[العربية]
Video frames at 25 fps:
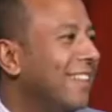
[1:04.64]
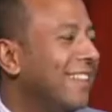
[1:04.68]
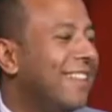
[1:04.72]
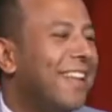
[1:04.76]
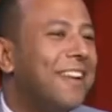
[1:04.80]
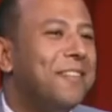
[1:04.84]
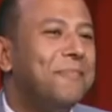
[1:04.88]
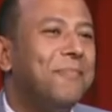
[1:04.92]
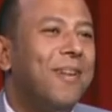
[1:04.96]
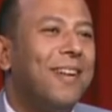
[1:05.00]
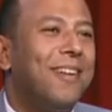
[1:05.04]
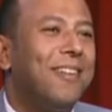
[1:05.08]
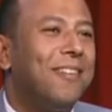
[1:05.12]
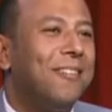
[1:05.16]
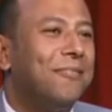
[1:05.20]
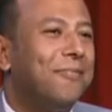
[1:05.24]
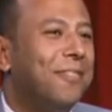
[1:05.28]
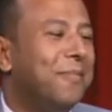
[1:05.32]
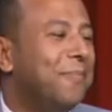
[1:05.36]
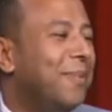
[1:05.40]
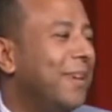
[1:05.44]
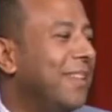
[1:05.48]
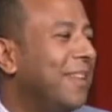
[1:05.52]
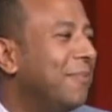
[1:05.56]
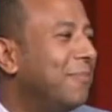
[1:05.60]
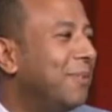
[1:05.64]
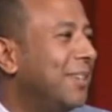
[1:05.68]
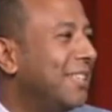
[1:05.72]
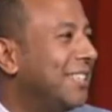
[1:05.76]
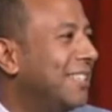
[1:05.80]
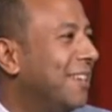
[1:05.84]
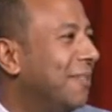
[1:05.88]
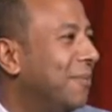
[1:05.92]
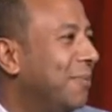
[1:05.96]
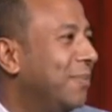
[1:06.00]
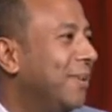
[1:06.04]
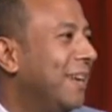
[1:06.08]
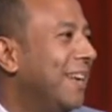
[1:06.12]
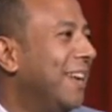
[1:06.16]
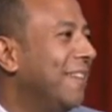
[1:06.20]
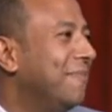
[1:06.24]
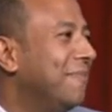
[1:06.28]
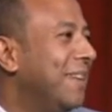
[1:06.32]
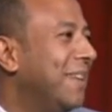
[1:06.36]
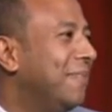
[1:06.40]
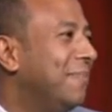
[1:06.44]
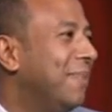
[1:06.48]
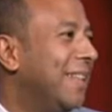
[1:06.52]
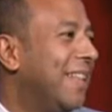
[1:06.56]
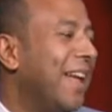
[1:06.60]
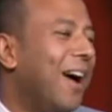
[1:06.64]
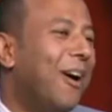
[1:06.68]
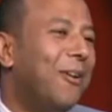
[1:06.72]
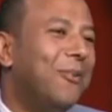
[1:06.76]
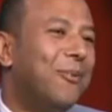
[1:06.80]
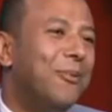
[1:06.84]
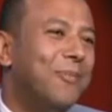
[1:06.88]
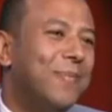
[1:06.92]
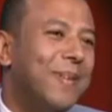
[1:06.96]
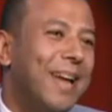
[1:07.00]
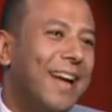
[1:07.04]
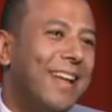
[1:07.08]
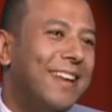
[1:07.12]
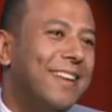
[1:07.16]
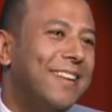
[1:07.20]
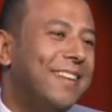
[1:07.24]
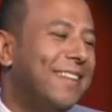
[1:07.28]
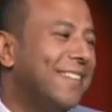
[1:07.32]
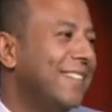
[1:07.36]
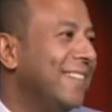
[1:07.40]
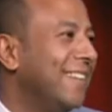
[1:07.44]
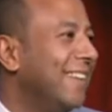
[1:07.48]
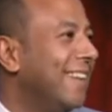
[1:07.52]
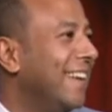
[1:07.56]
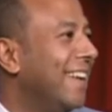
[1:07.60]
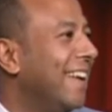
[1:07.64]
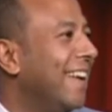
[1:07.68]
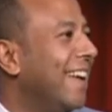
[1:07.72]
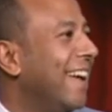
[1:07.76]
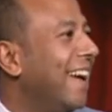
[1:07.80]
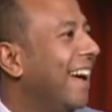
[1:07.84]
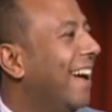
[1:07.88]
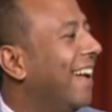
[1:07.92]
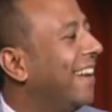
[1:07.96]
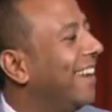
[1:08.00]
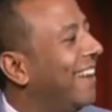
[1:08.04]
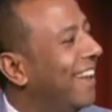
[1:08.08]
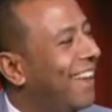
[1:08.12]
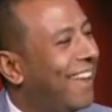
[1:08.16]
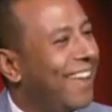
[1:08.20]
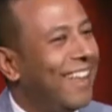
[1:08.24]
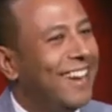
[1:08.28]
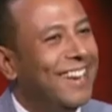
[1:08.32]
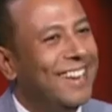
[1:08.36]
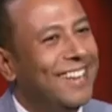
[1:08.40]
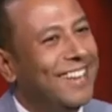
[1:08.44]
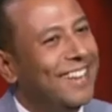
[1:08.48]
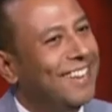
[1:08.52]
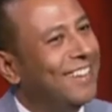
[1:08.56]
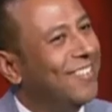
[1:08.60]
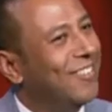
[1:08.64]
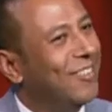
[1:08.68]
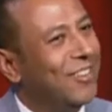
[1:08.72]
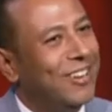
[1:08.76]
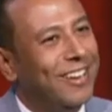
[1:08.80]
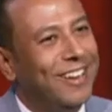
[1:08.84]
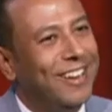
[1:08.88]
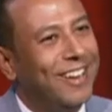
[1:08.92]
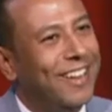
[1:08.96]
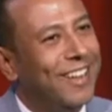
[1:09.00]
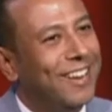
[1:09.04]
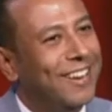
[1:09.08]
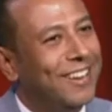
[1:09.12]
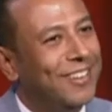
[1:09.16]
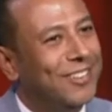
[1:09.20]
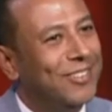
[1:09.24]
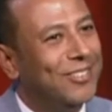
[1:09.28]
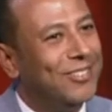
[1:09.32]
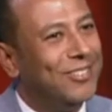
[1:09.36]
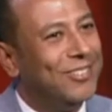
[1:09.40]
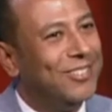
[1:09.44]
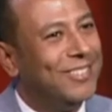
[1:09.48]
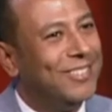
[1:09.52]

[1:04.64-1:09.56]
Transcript: دي تاني مره في البرنامج الشباب الجميل بتاعنا منورنا ودمجنا يعني شرفنا وجودك الله يخليك الله يخليك